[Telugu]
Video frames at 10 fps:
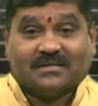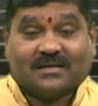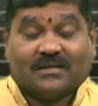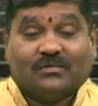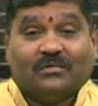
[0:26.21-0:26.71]

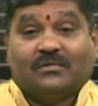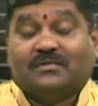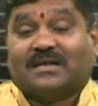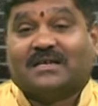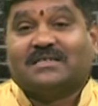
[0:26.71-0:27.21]
సద్గురు
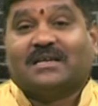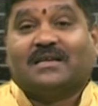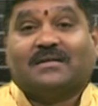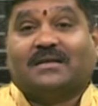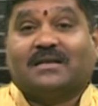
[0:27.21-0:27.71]

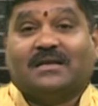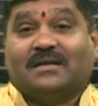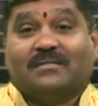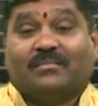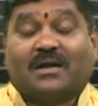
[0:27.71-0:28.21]
సహచర్యాన్ని
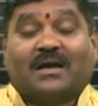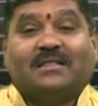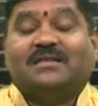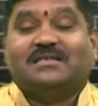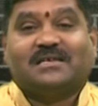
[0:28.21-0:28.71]
మనకు
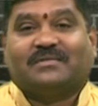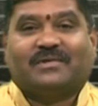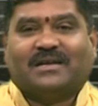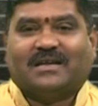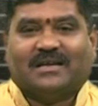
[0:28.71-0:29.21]

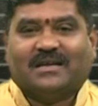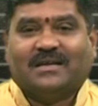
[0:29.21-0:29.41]
అందించేటువంటి